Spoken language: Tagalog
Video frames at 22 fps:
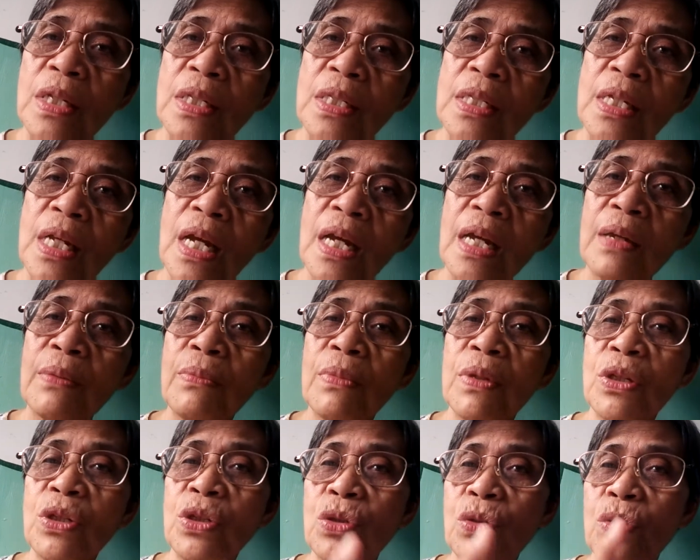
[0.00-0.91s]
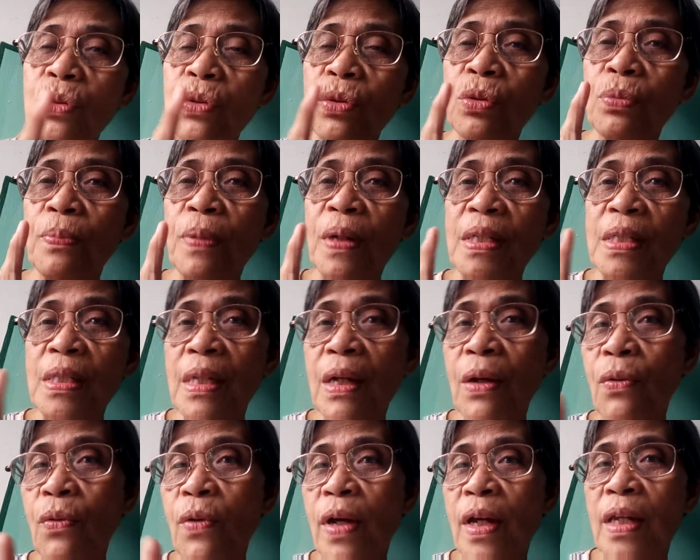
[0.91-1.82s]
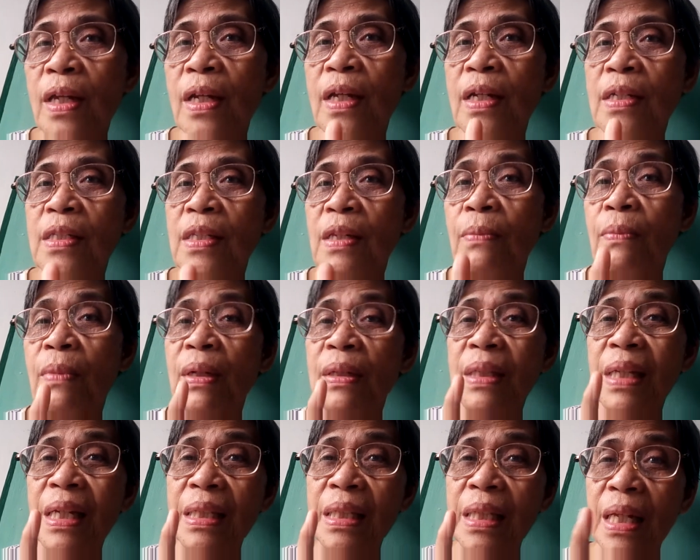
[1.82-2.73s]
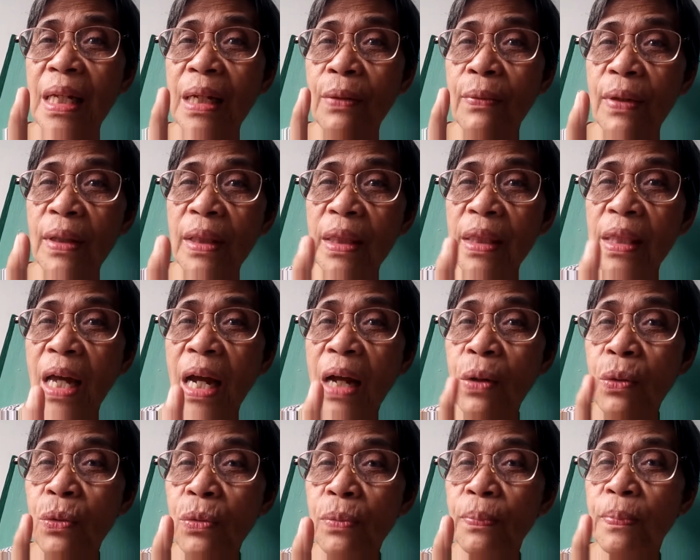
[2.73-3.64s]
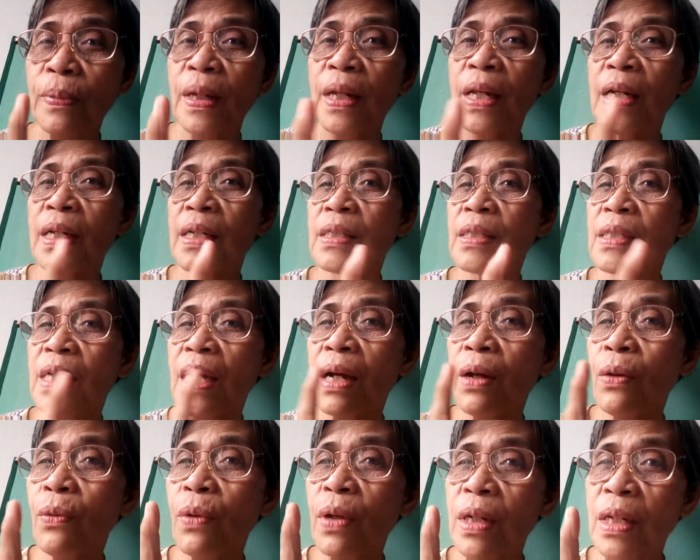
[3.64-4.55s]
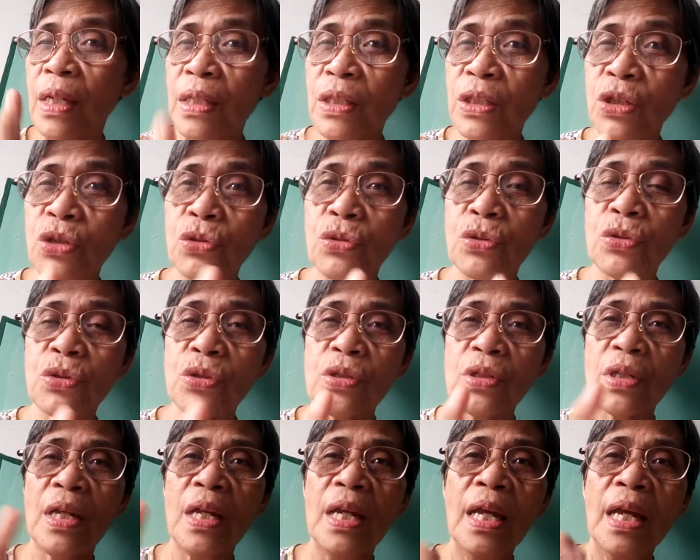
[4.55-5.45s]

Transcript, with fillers: isa ay medyo pasaway kasi magdadalawang taon pa lang sa awa ng Diyos